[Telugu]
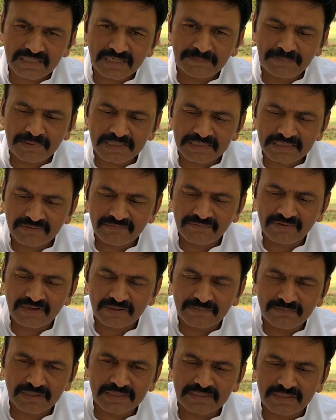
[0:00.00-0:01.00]
లక్షా పాతిక
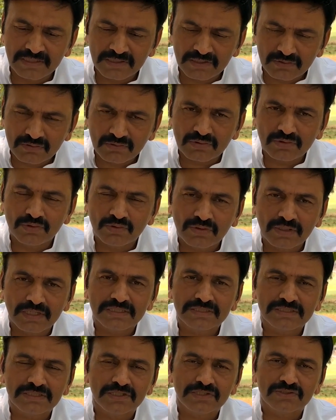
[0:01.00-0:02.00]
వేల మందిని ఎందుకు
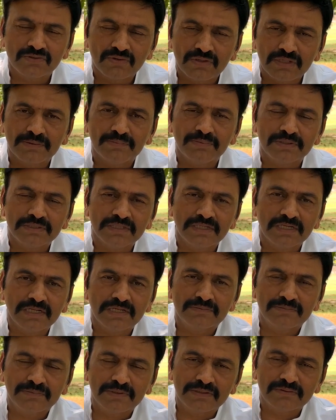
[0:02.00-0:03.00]
యూటిలైజ్
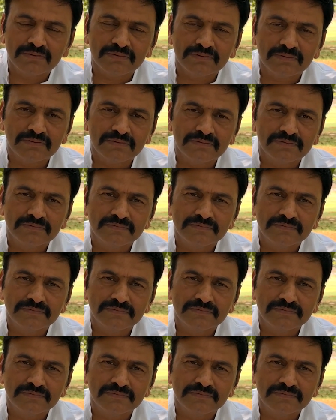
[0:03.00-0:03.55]
చేసుకోలేకపోతున్నారు మీరు